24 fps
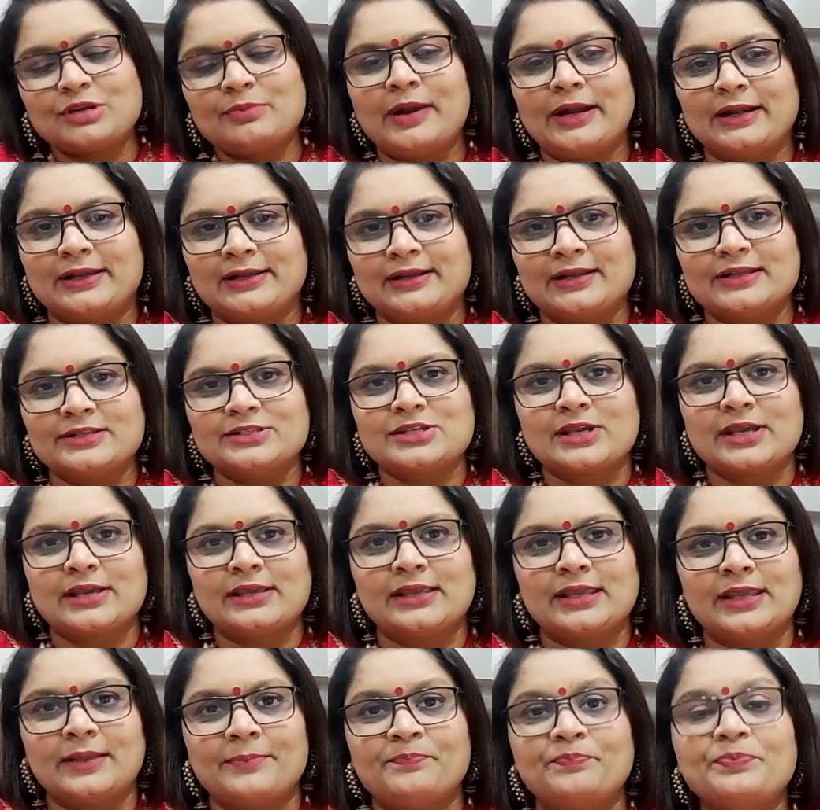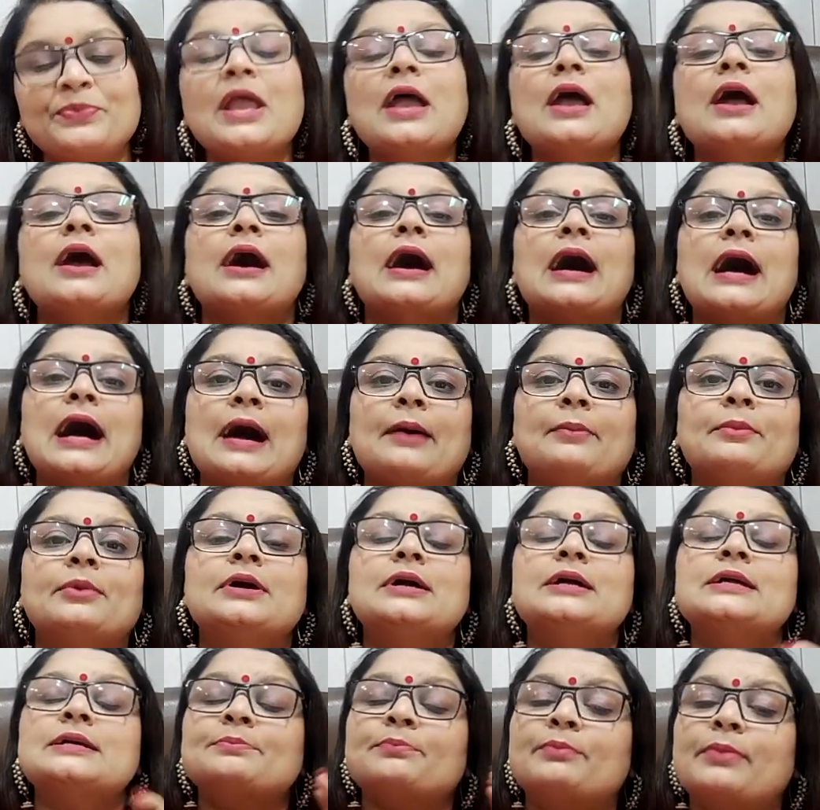बांटना चाहिए अब
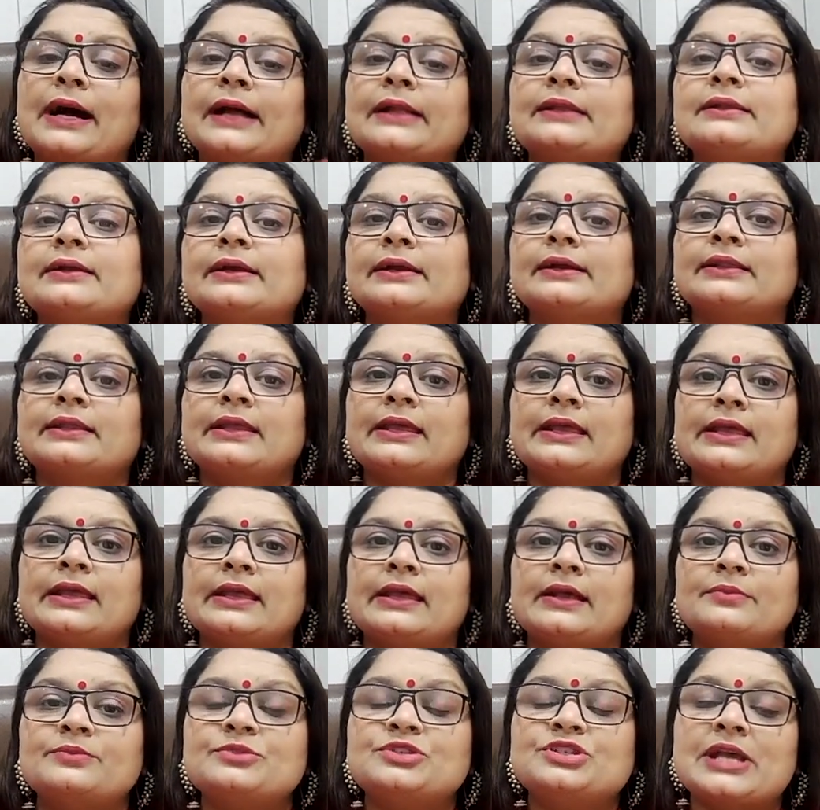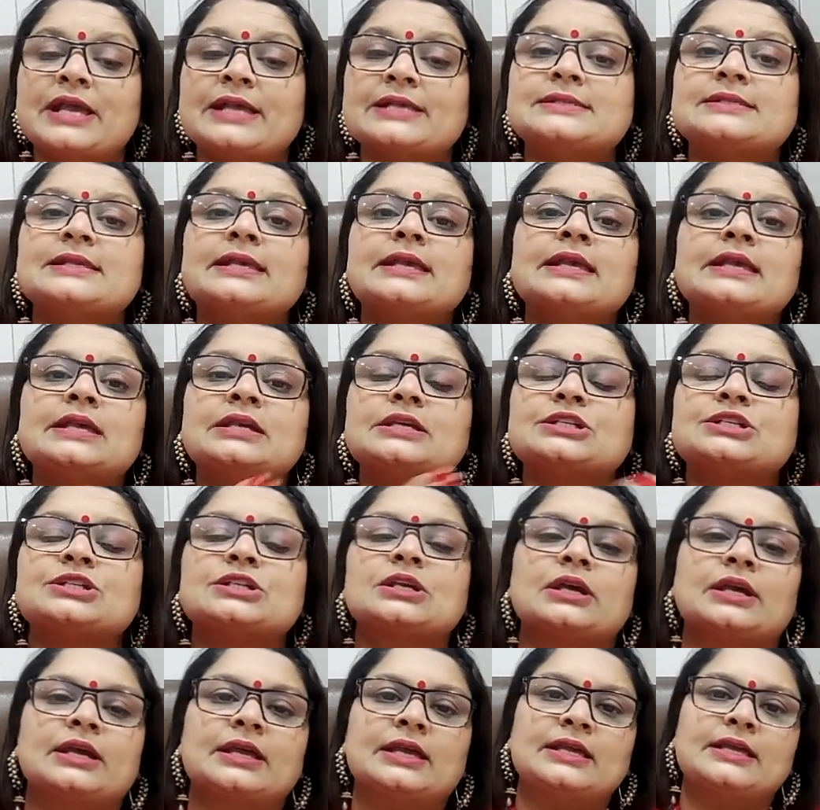बात करते हैं हम जैसे
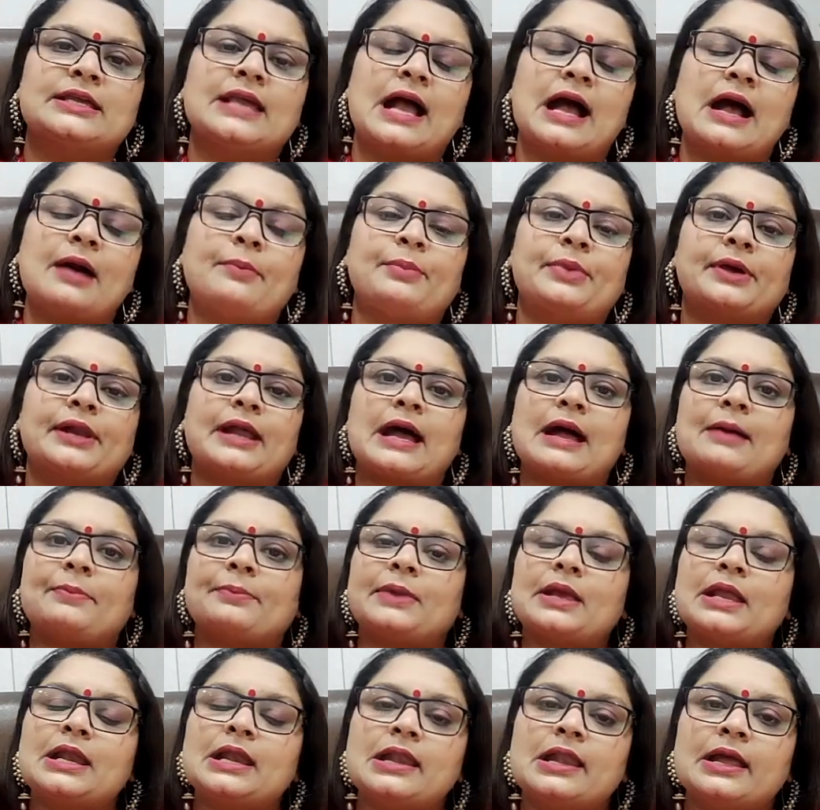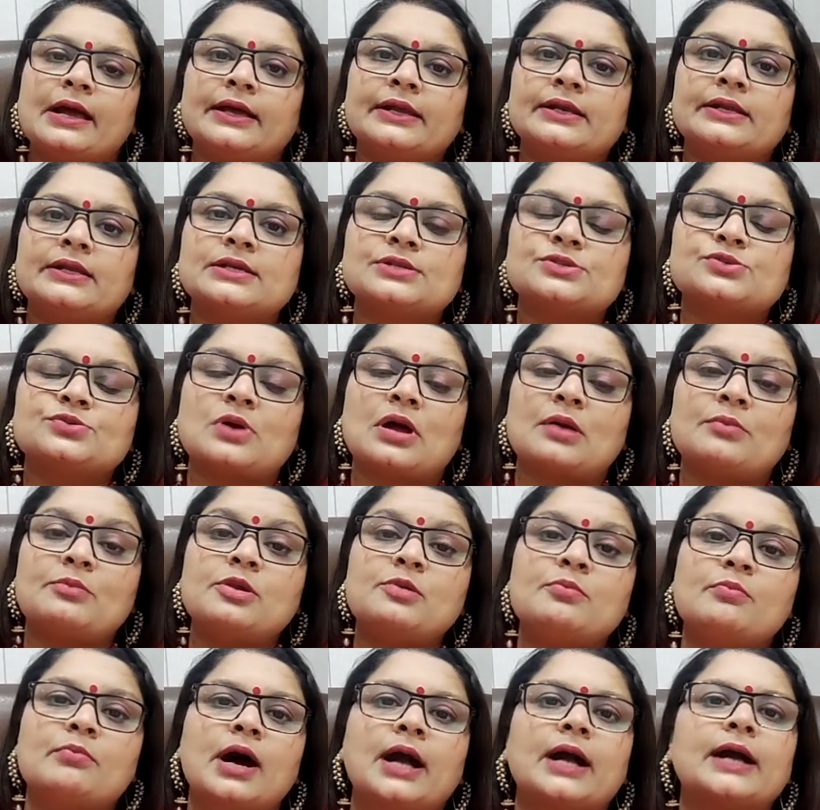ही यहाँ पर आपके लगन के स्वामी
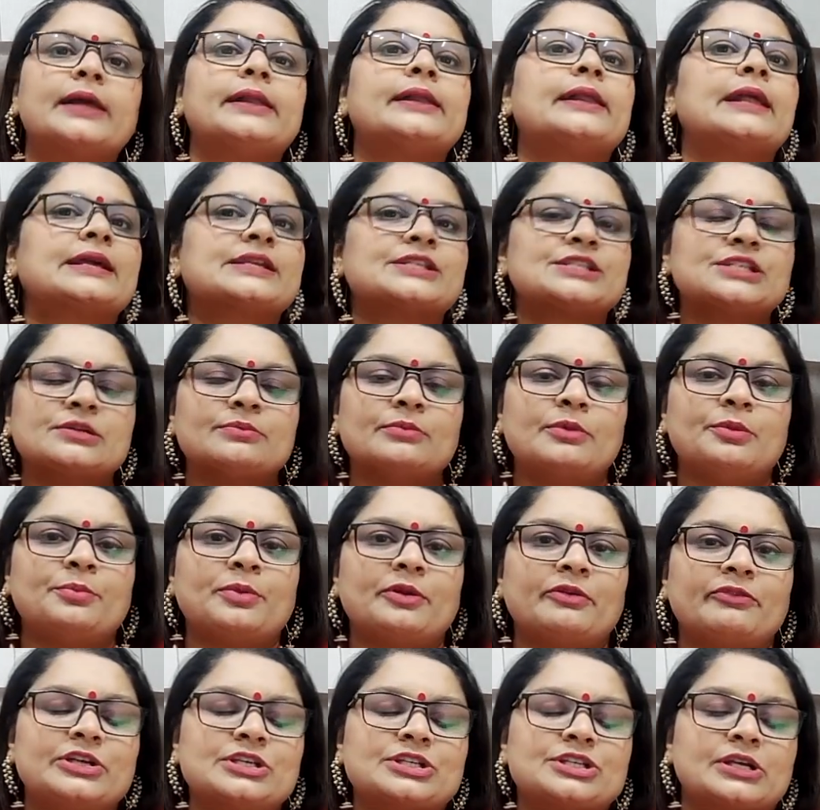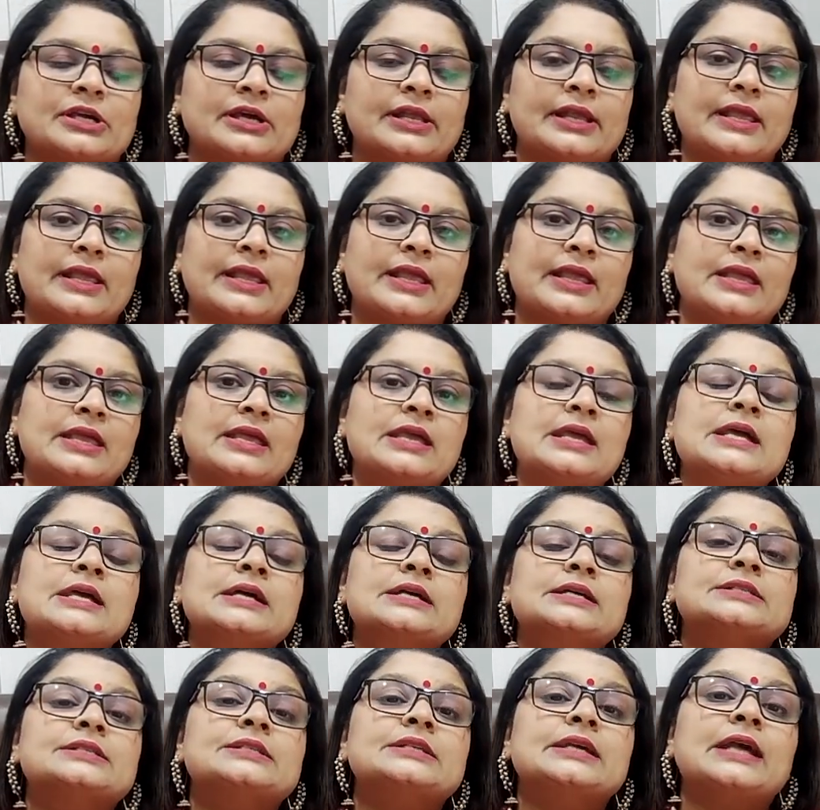मकर राशि में प्रवेश करेंगे
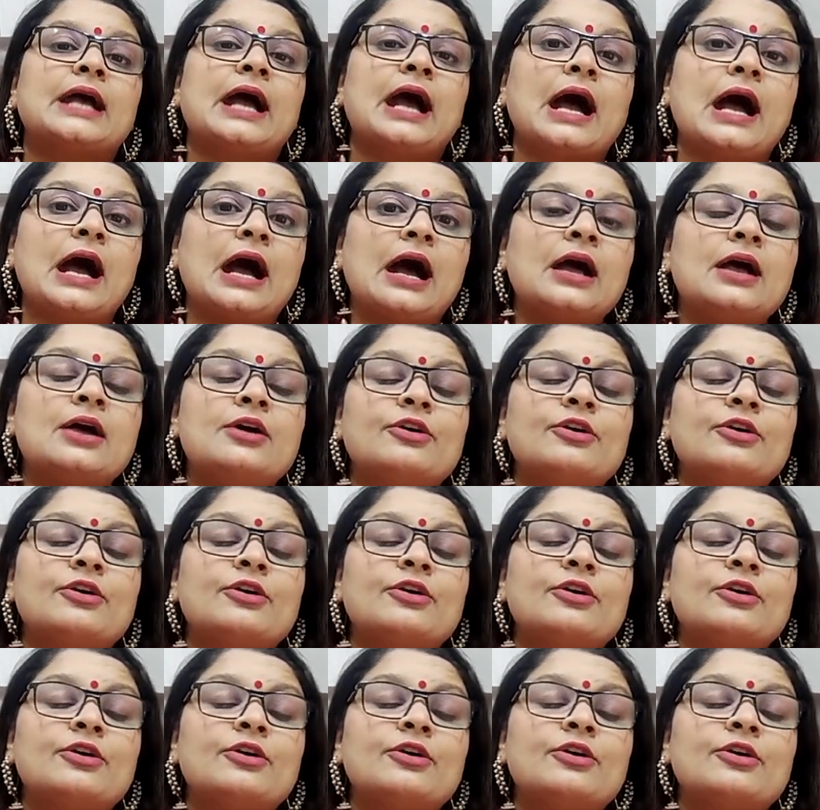जी हाँ